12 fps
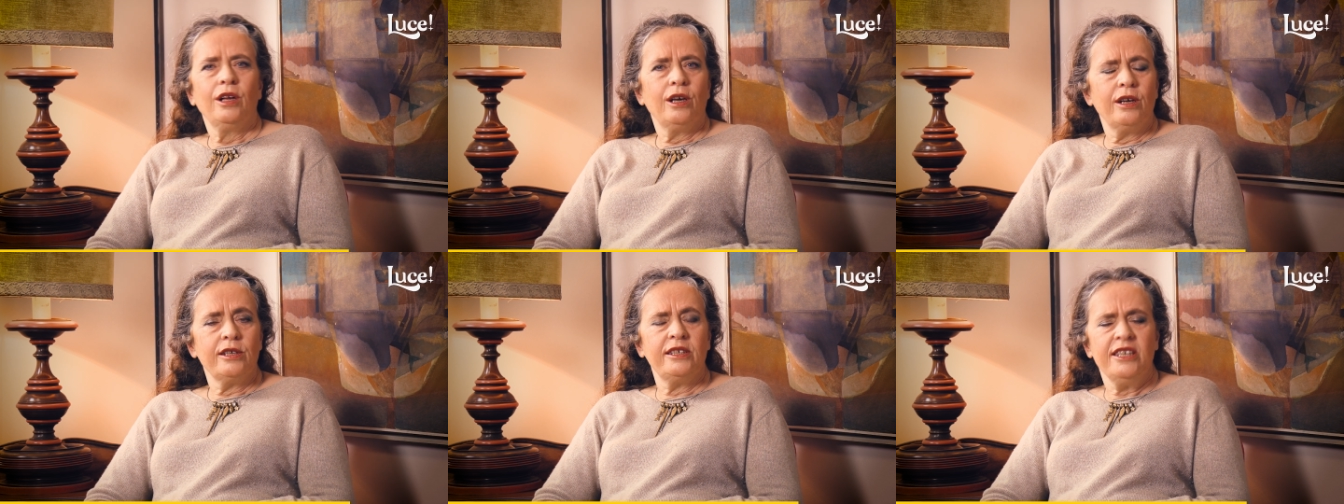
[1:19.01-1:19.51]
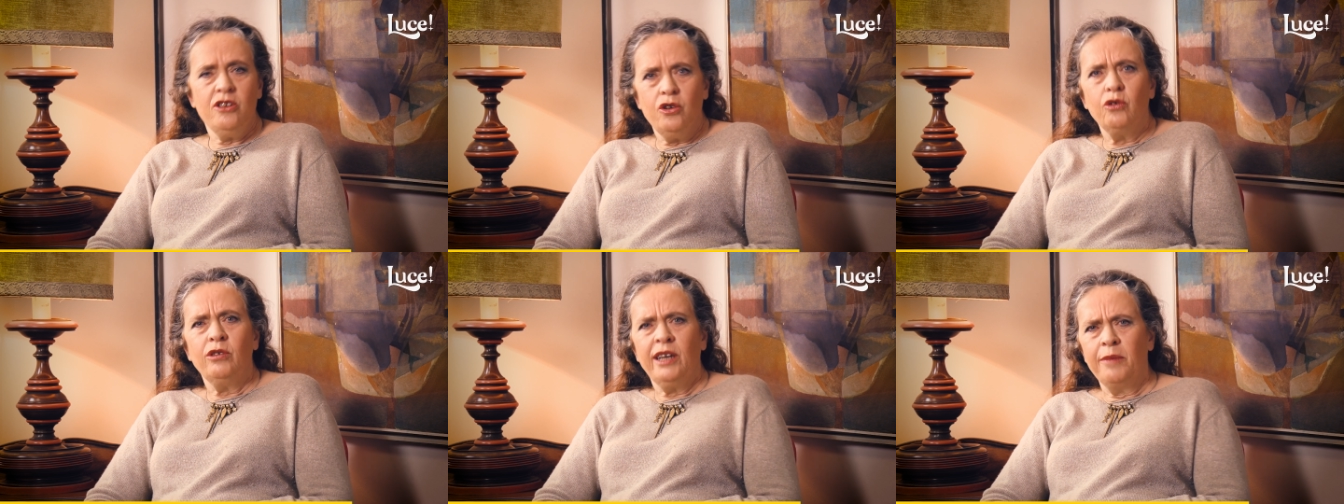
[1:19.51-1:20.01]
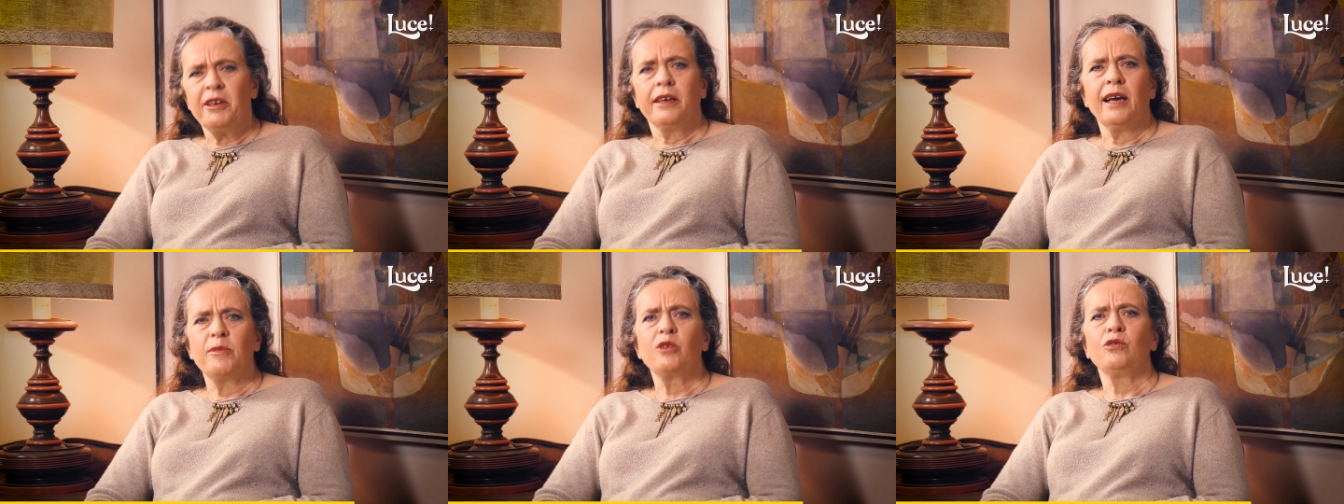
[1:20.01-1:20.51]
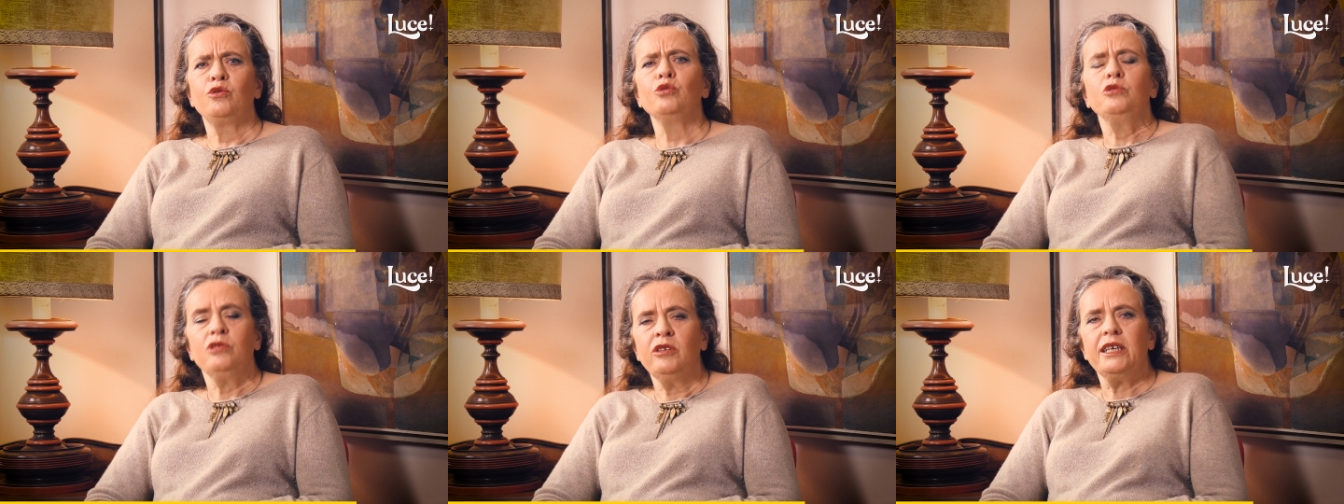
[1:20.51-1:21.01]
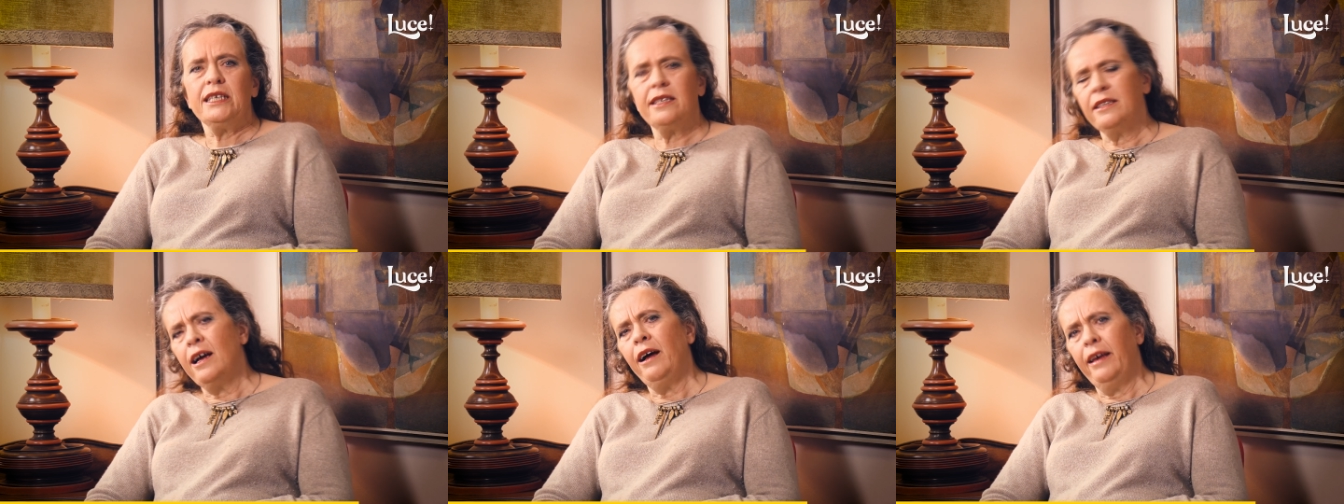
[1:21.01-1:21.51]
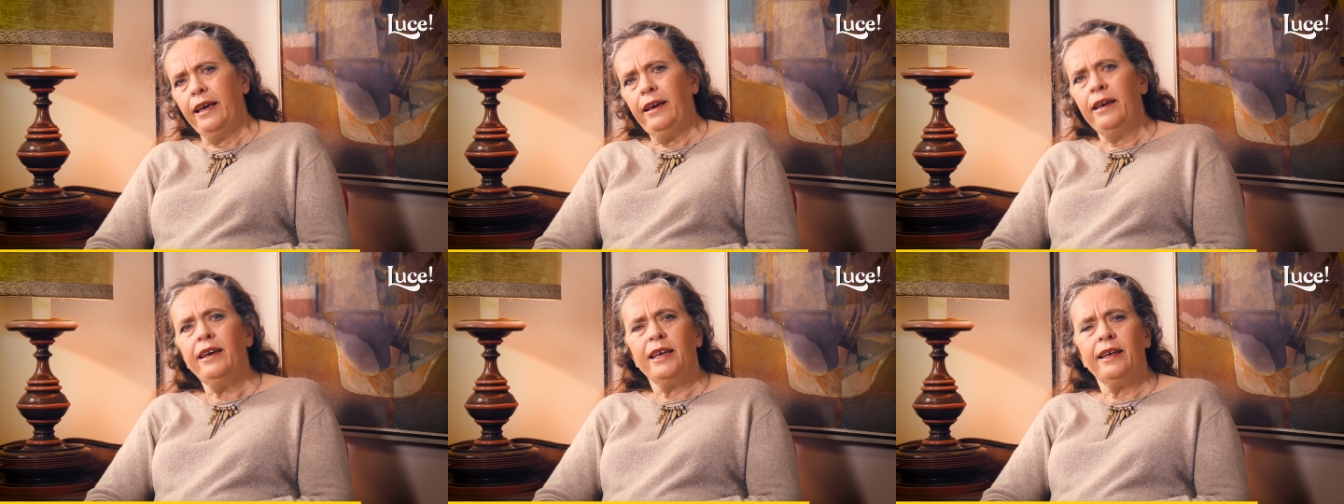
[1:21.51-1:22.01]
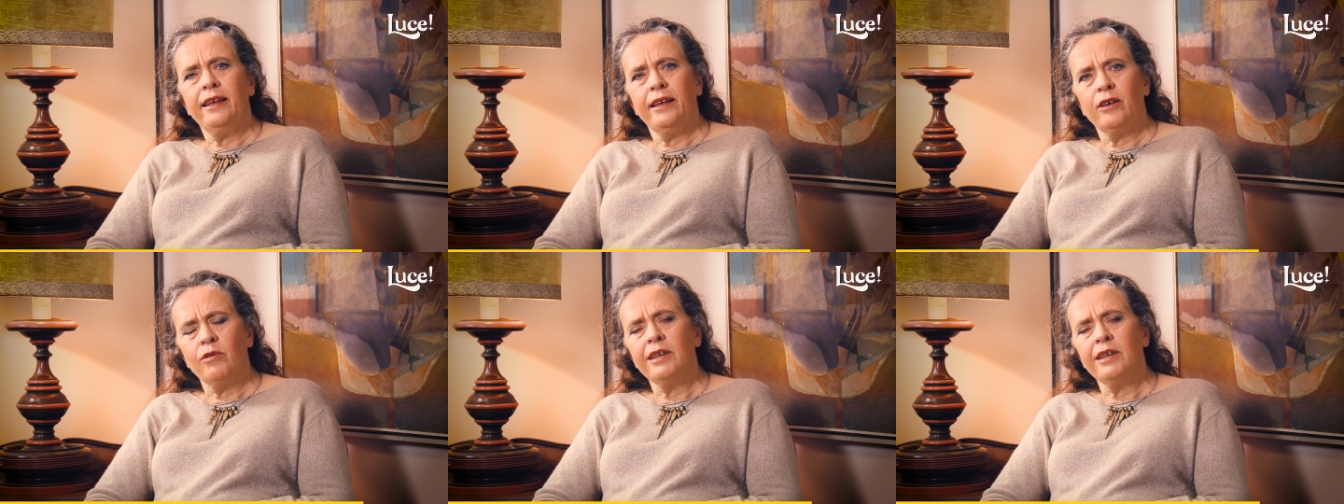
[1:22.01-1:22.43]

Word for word: eh, signora, mi chiamano dottoressa e